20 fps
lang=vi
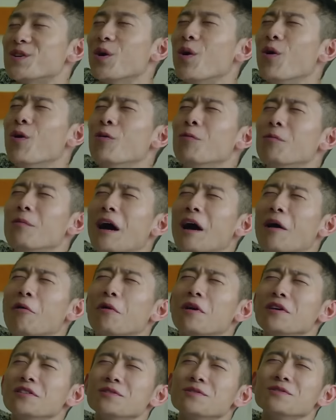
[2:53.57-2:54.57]
thể thành công với
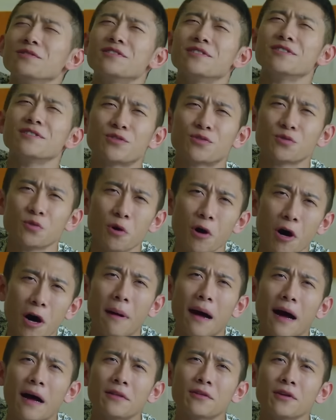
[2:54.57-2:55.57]
khóa đào tạo của
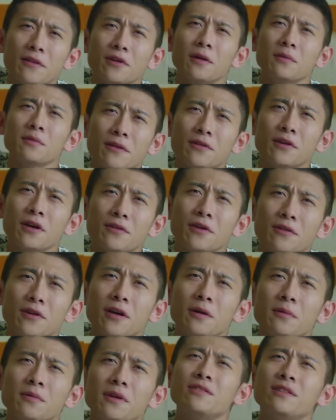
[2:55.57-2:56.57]
ông, họ có thể trở
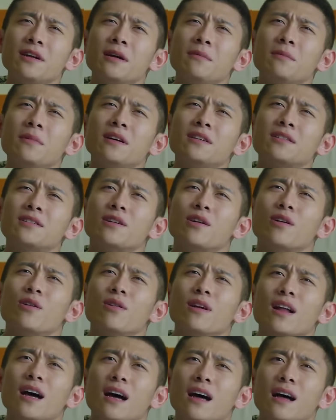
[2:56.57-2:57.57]
thành cảnh sát được cấp
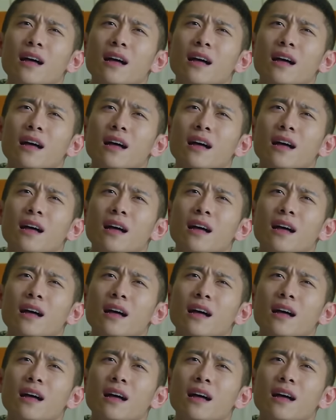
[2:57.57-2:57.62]
chứng